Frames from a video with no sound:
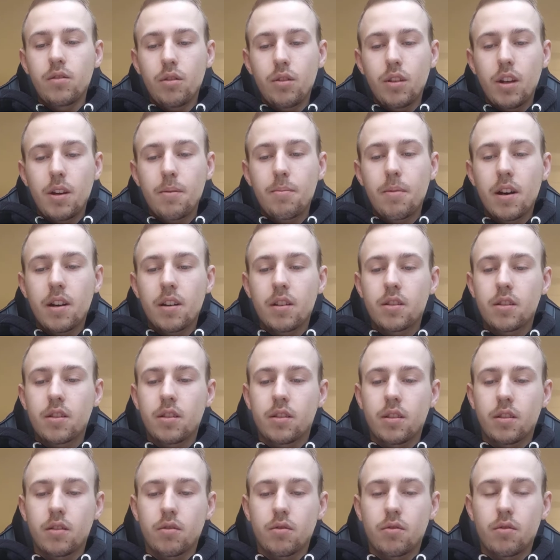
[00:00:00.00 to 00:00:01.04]
no najbardziej
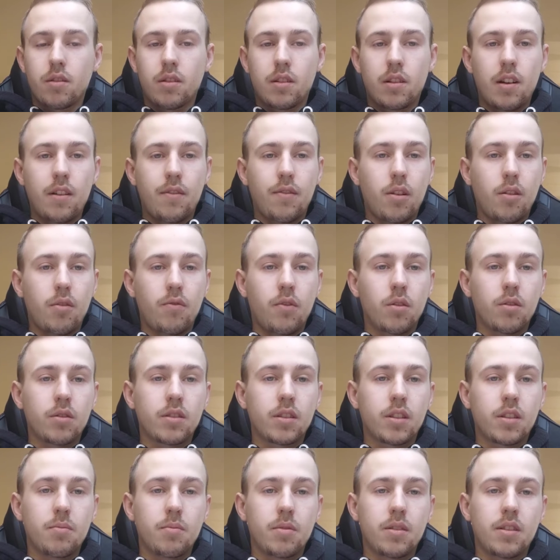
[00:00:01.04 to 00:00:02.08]
ten Rafał
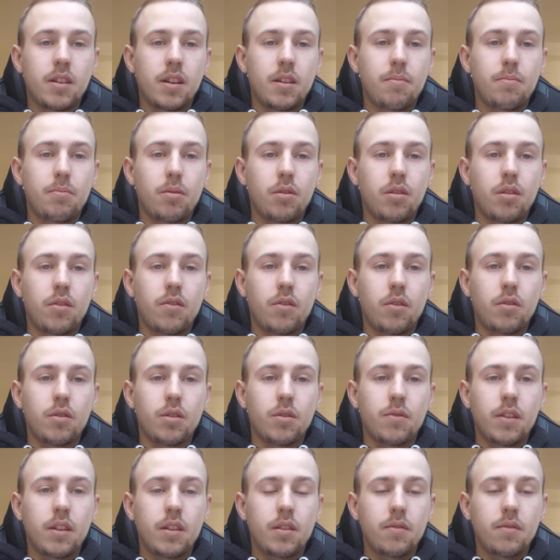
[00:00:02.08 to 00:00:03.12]
Wolski mi zaimponował
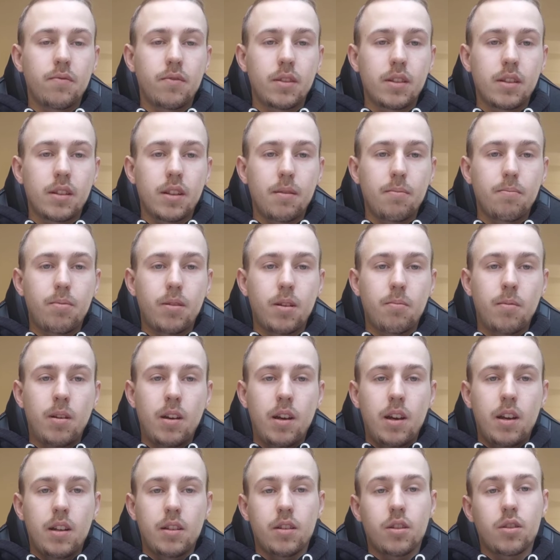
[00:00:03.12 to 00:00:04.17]
świetnym występem.
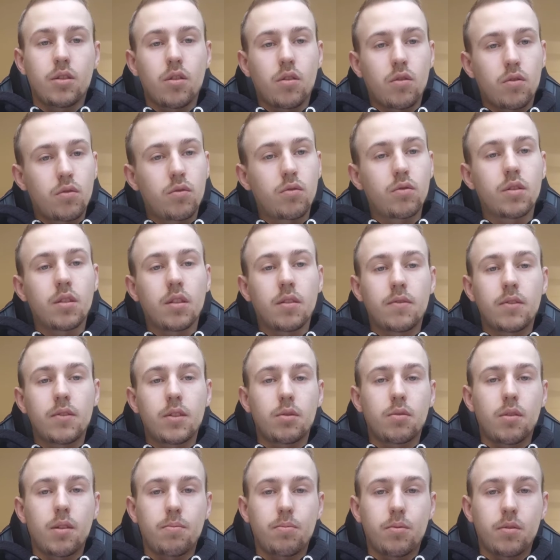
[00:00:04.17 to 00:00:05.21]
Też ogólnie
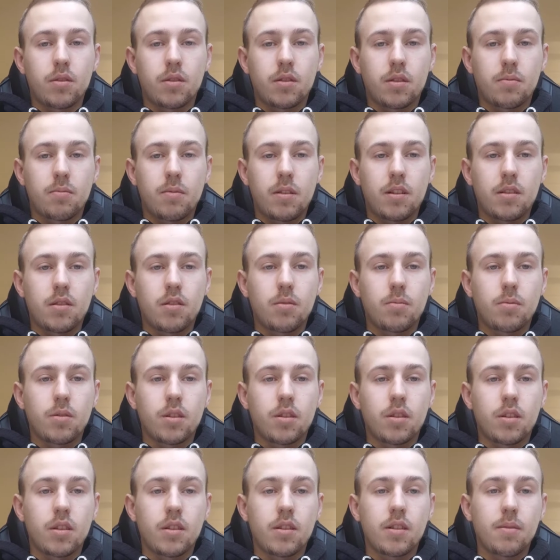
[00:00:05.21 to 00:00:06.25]
Wisła Płock bardzo
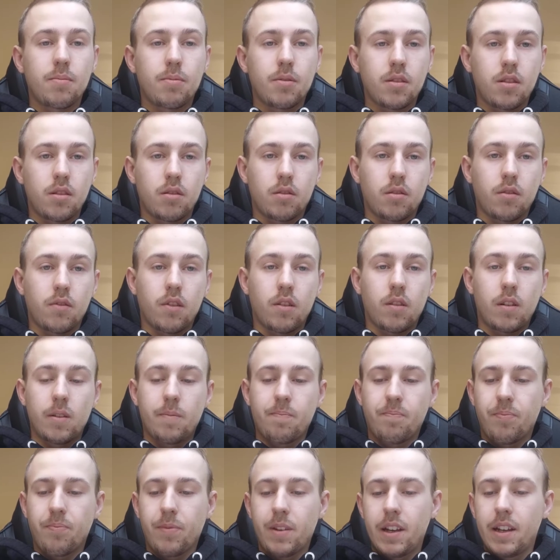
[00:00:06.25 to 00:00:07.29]
dobrze się zaprezentowała.
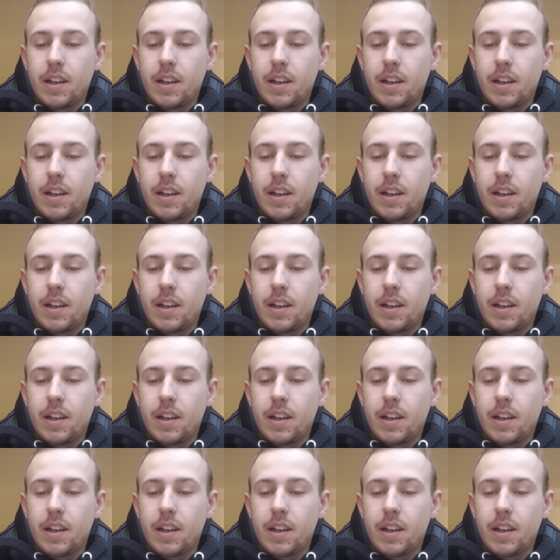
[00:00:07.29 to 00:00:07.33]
